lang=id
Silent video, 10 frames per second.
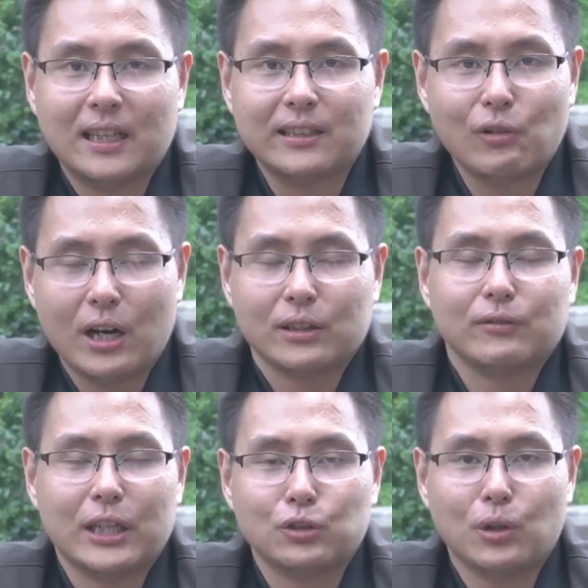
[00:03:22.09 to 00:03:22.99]
dan
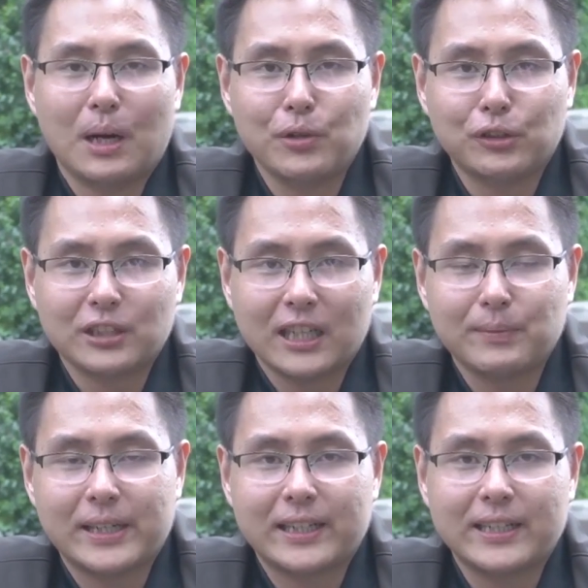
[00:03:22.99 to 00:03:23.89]
waktu kamu itu sangat
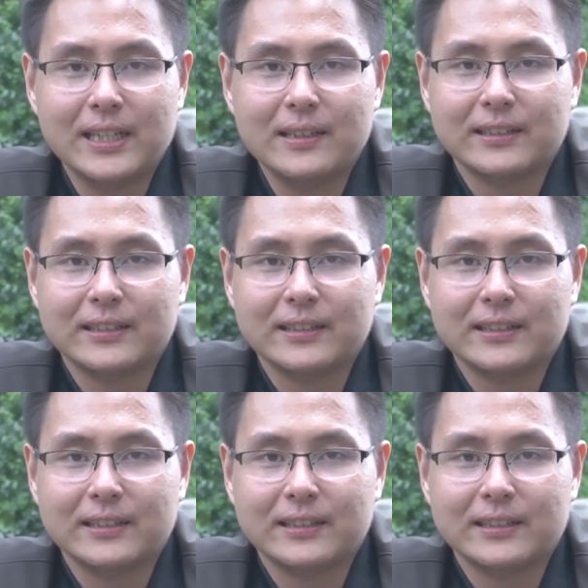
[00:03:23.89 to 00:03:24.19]
berharga,